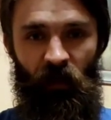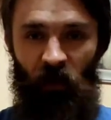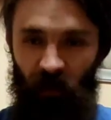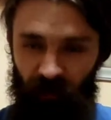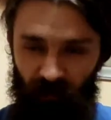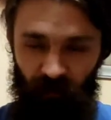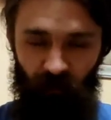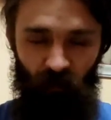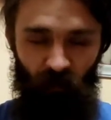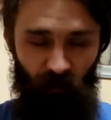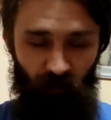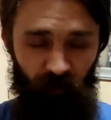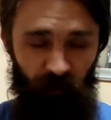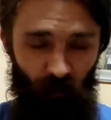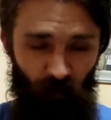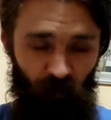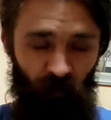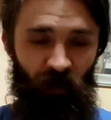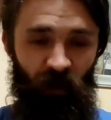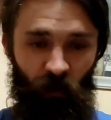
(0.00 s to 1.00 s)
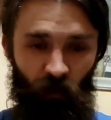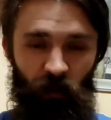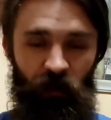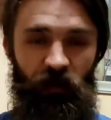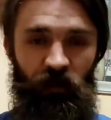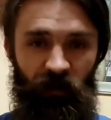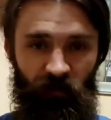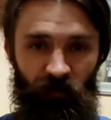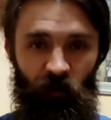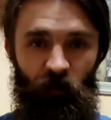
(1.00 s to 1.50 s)
Этот, он
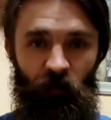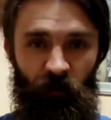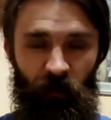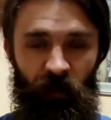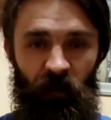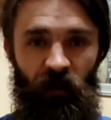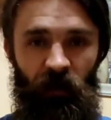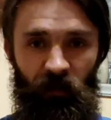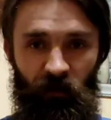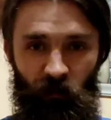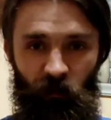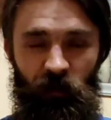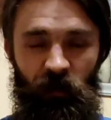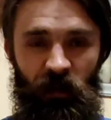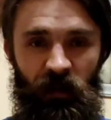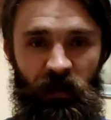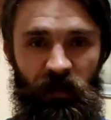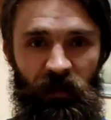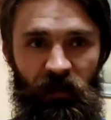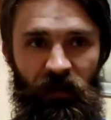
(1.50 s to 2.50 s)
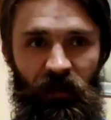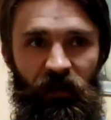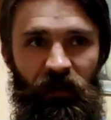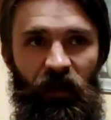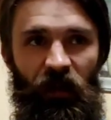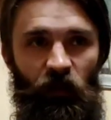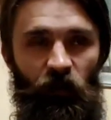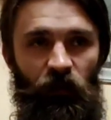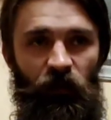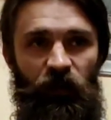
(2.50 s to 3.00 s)
находится в любви, и ему здесь
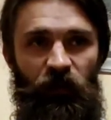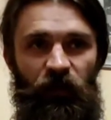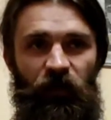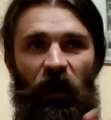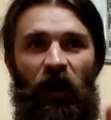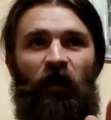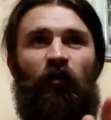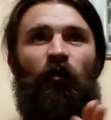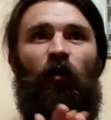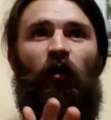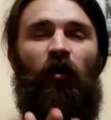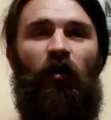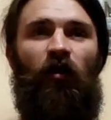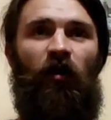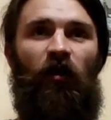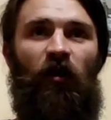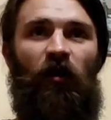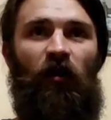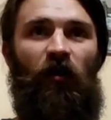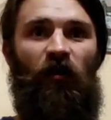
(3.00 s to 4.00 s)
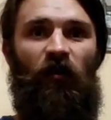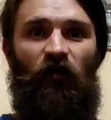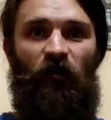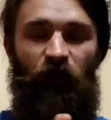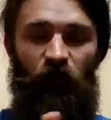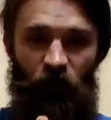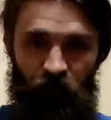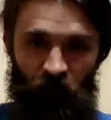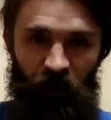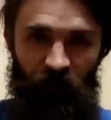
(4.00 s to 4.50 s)
дан, дано,
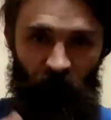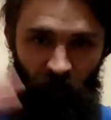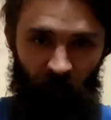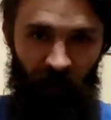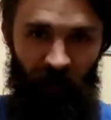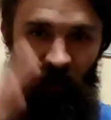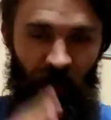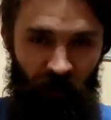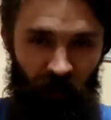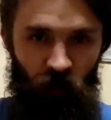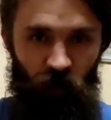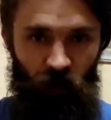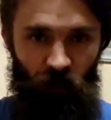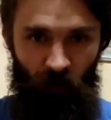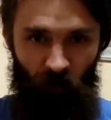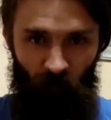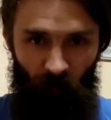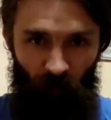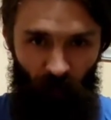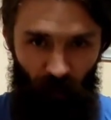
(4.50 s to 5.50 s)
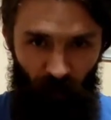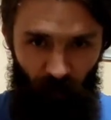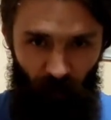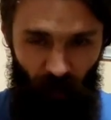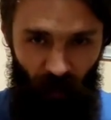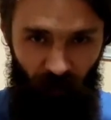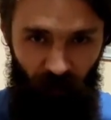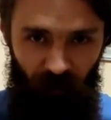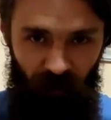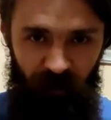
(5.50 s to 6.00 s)
вот в этом ограничено,
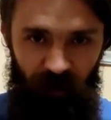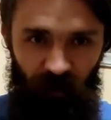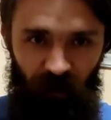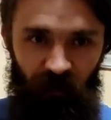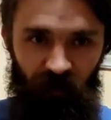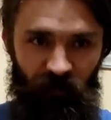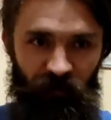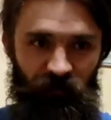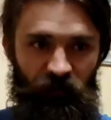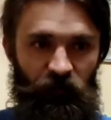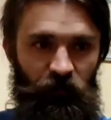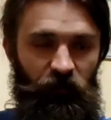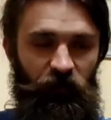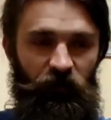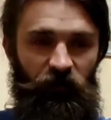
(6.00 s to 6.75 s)
проявиться вот